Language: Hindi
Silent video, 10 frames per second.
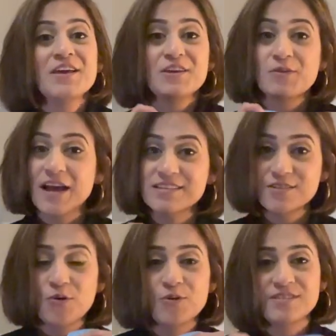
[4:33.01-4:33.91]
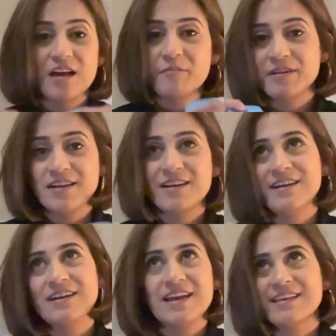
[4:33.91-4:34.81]
You guys know summer
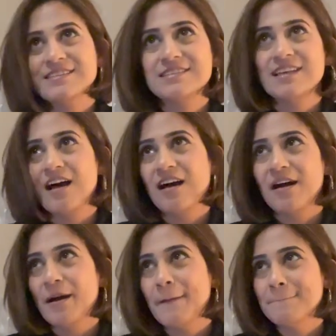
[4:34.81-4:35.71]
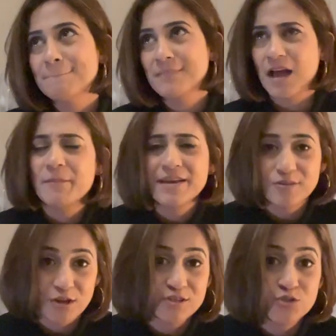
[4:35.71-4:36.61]
is um, coming,
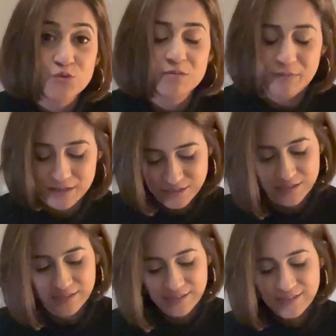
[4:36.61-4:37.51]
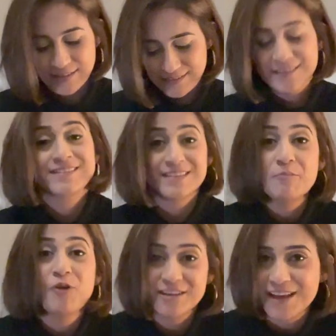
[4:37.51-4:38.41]
not soon, but
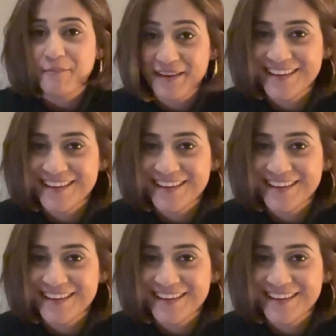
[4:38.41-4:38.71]
somewhat coming.